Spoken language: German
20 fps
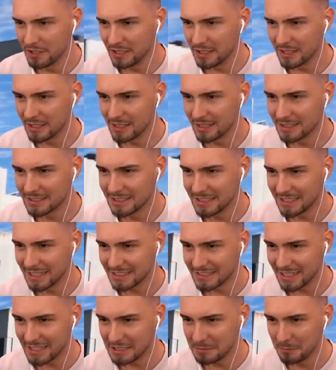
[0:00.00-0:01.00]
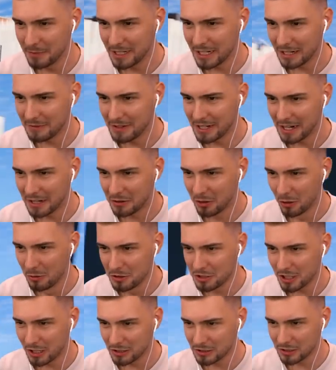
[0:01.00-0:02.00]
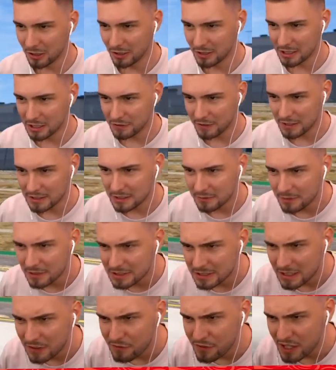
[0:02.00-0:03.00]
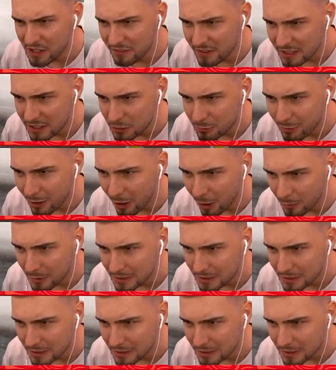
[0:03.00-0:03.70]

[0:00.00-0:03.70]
äh, sieht das echt mega, mega komisch aus, Leute. Ich weiß, was servieren wir hier überhaupt?